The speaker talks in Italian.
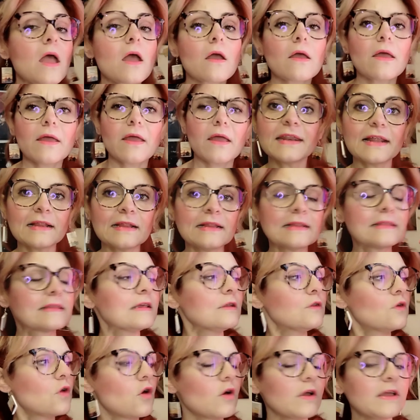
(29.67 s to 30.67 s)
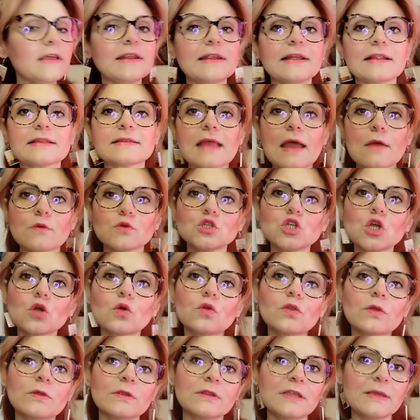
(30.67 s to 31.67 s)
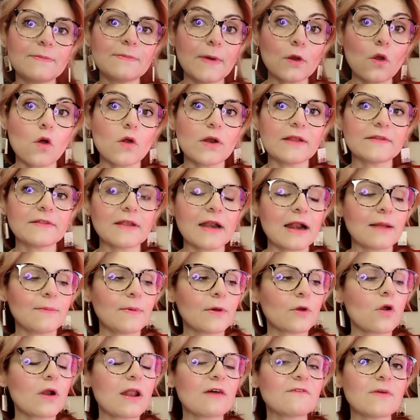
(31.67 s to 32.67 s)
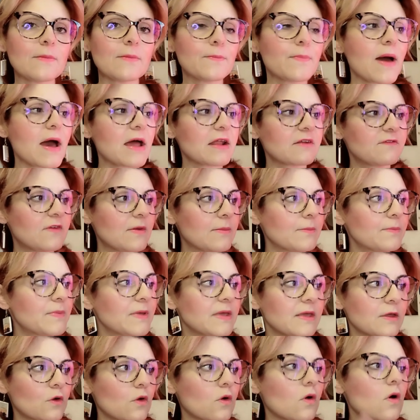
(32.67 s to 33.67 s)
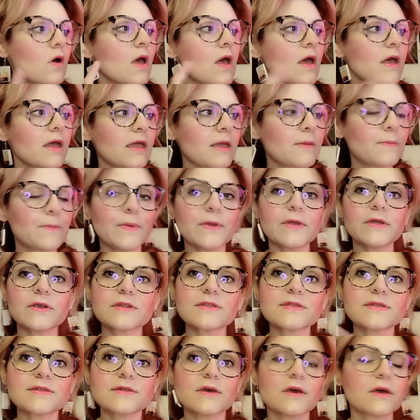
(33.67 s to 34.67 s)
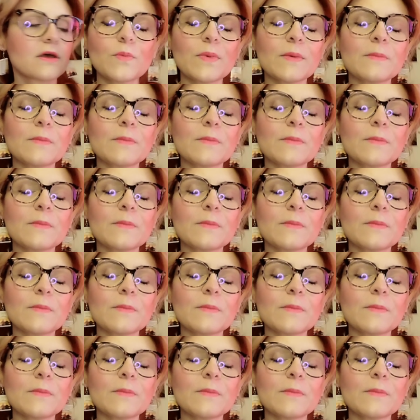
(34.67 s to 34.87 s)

Il, il titolo in realtà è un gioco di parole tra la parola vampire, vampiro e Perz,